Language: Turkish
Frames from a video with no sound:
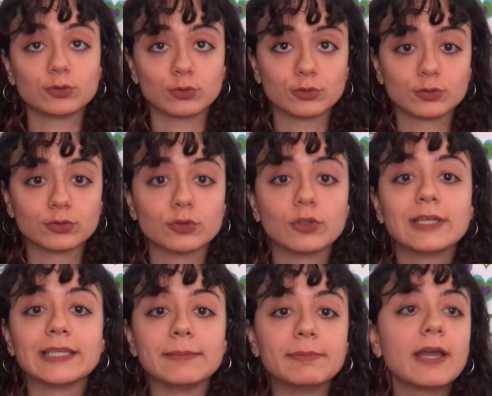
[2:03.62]
sorusu
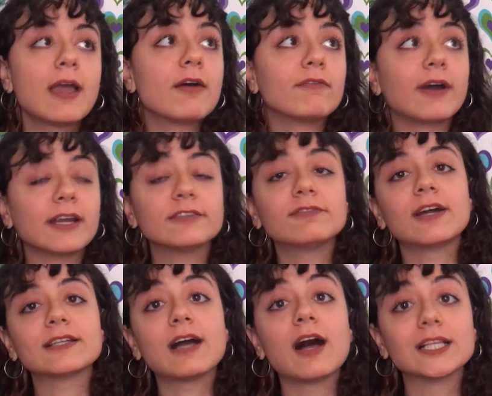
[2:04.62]
gibi farklı
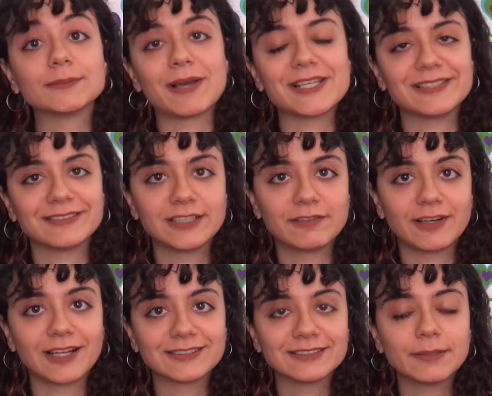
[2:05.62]
farklı alt başlıkları
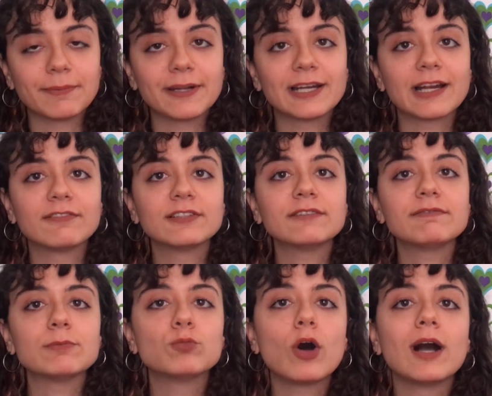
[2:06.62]
var. Aslında paragrafların
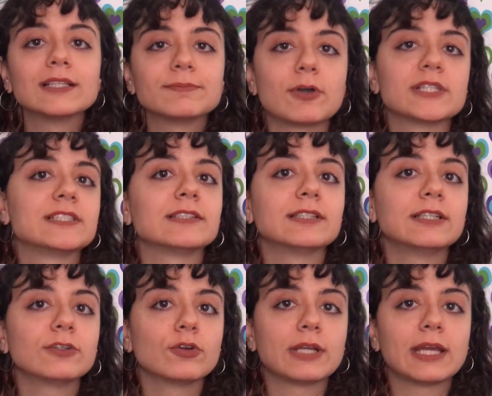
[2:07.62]
ve bu alt
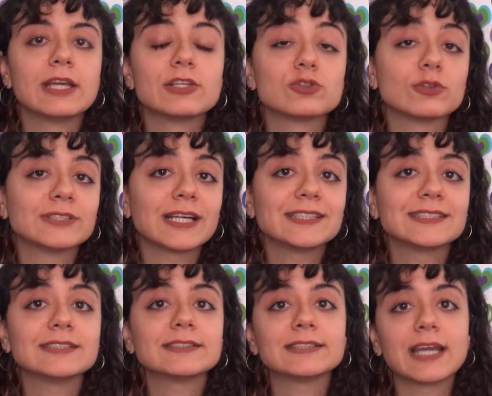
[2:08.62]
başlıklara göre
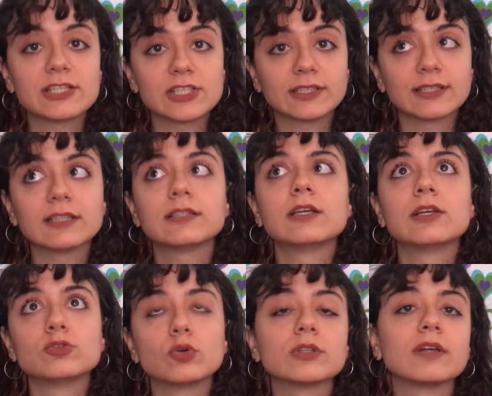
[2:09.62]
çözerseniz gerçekten
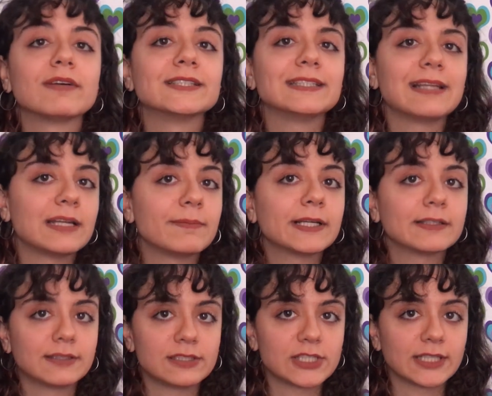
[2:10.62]
çok daha fazla ilerleme
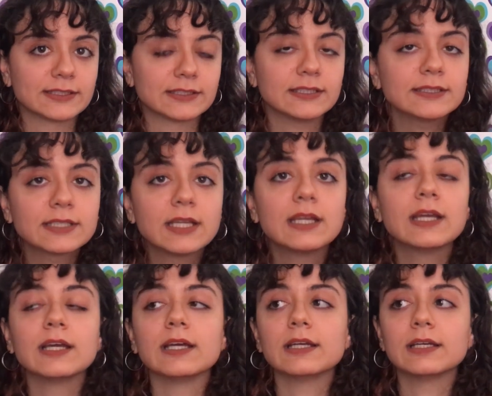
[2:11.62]
kat edeceksiniz.
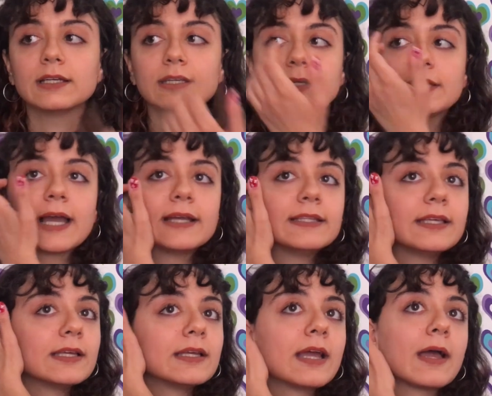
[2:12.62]
Ee,
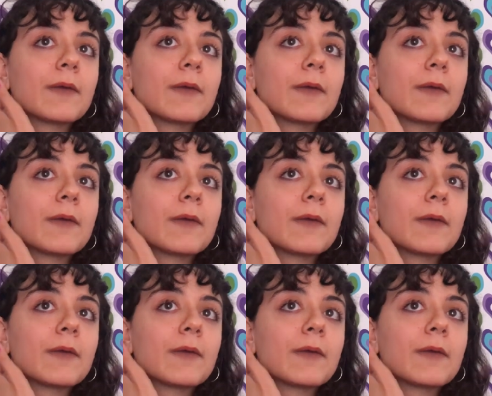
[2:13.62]
yani